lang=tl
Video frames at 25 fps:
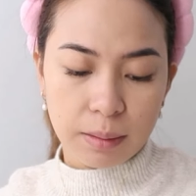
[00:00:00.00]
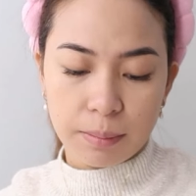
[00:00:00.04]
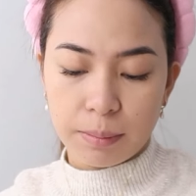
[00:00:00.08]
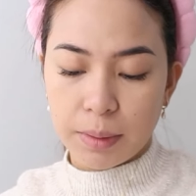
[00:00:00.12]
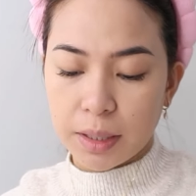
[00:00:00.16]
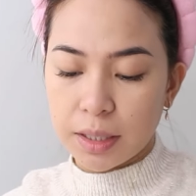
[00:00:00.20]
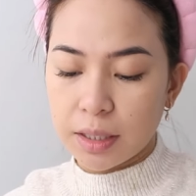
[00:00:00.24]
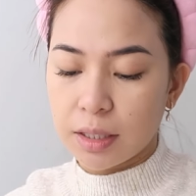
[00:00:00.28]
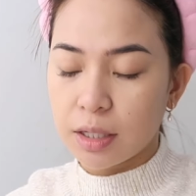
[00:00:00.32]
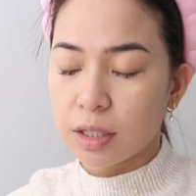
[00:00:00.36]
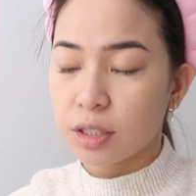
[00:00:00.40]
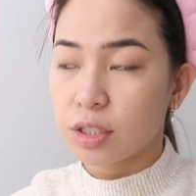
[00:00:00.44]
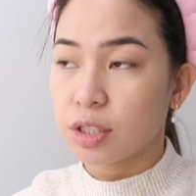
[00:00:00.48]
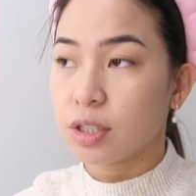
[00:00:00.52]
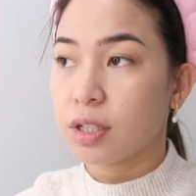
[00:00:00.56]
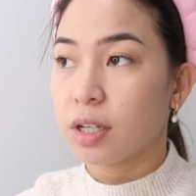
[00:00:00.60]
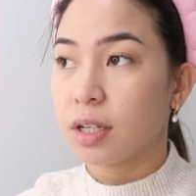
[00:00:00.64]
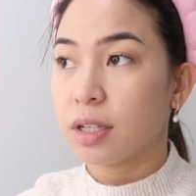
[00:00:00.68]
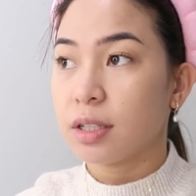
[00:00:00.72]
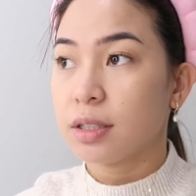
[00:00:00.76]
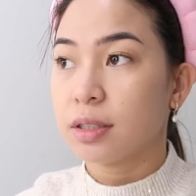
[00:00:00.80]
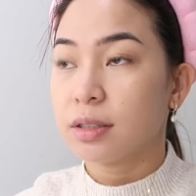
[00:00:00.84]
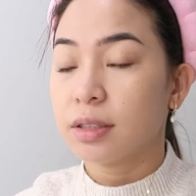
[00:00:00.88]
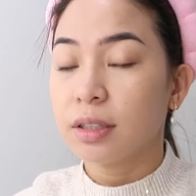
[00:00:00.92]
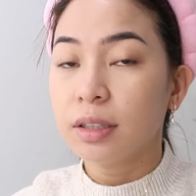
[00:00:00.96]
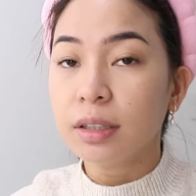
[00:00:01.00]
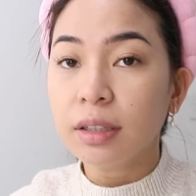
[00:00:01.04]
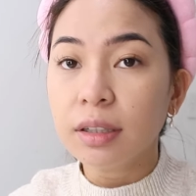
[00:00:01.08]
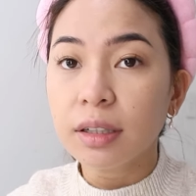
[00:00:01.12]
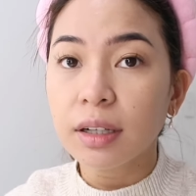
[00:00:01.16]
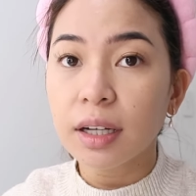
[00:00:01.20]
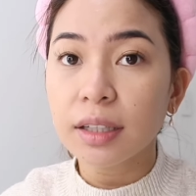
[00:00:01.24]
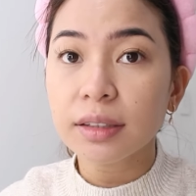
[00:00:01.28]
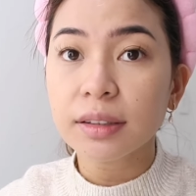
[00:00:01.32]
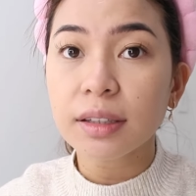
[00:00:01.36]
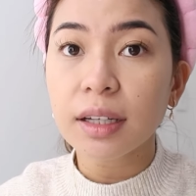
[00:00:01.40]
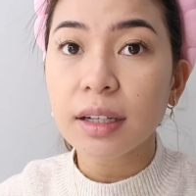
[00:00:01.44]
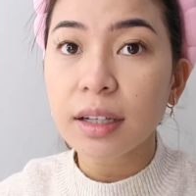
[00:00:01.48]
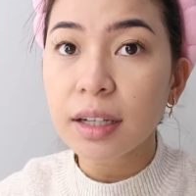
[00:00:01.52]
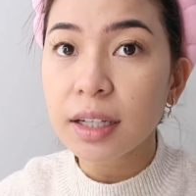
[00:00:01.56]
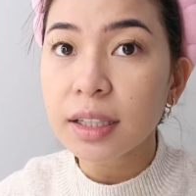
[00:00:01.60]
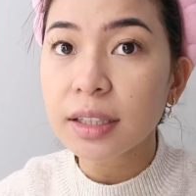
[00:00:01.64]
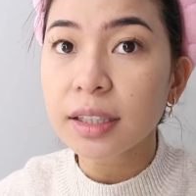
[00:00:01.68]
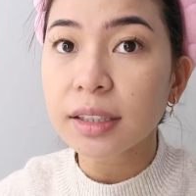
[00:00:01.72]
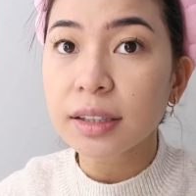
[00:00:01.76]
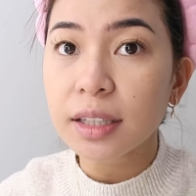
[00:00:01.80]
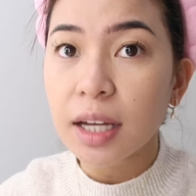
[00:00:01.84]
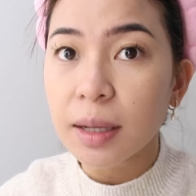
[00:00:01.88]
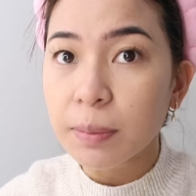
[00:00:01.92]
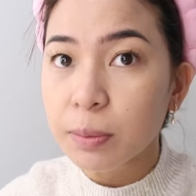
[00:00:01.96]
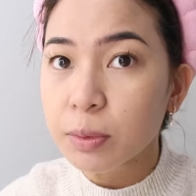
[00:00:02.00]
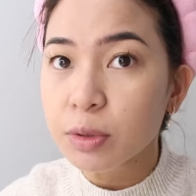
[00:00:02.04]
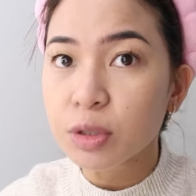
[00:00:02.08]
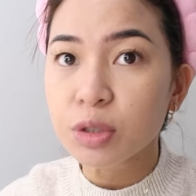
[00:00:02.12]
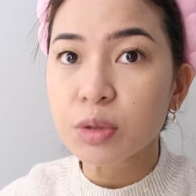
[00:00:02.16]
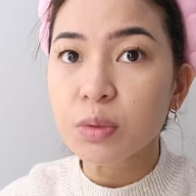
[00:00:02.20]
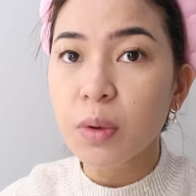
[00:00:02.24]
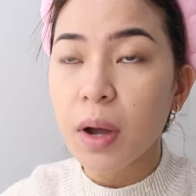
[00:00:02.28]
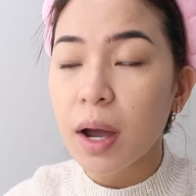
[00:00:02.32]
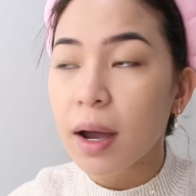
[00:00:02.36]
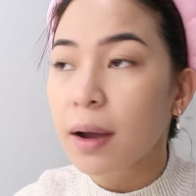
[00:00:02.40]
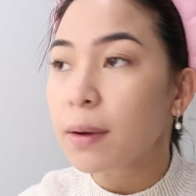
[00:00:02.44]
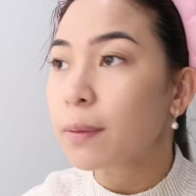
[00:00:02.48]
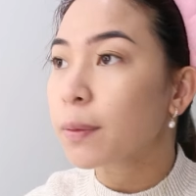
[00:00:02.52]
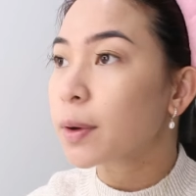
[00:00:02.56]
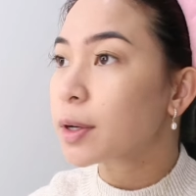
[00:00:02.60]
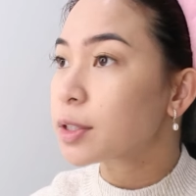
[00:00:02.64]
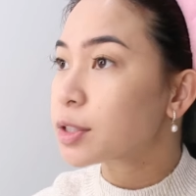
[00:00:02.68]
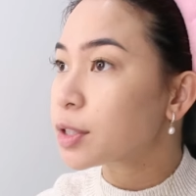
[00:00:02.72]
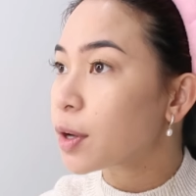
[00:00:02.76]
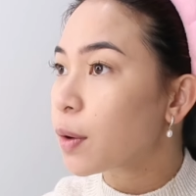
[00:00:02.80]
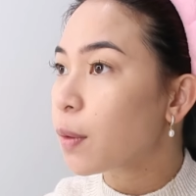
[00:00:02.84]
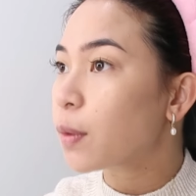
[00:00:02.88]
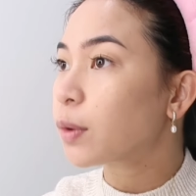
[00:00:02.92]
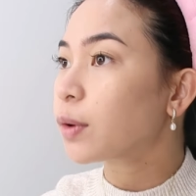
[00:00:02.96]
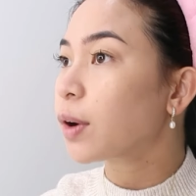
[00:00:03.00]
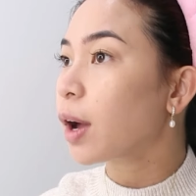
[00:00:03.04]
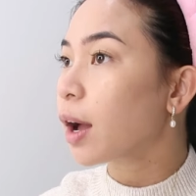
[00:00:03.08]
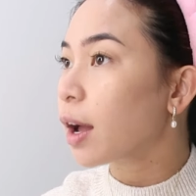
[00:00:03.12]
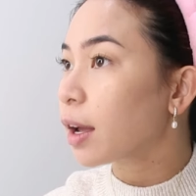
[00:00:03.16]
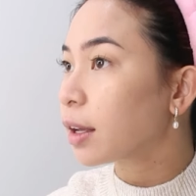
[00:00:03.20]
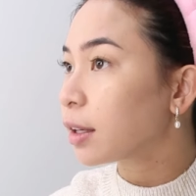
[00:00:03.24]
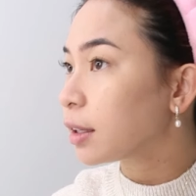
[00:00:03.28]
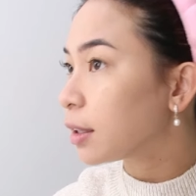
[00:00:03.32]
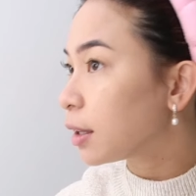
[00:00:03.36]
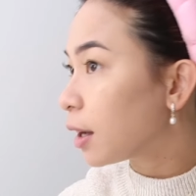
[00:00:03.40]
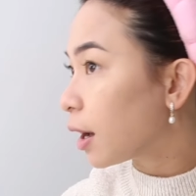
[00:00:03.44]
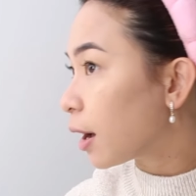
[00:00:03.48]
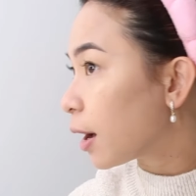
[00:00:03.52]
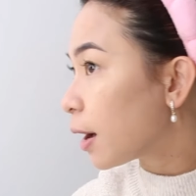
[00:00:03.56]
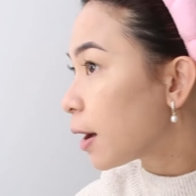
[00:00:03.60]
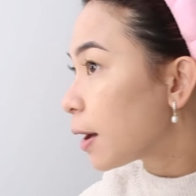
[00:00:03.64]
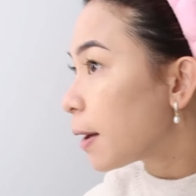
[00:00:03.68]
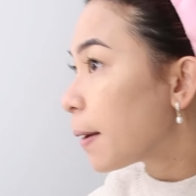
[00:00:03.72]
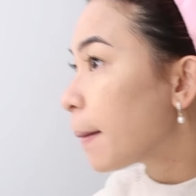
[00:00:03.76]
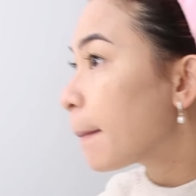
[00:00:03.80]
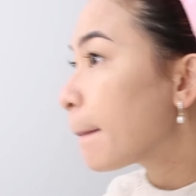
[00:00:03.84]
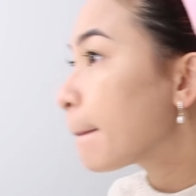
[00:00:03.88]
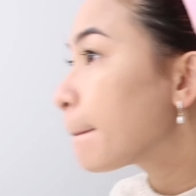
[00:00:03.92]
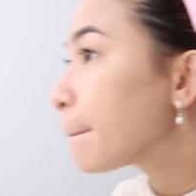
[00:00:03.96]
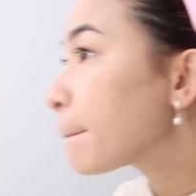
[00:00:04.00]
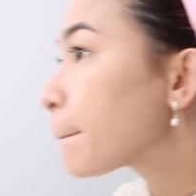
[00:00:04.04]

My gosh, guys. Ang tagal na tapos 2 hours akong nakahiga.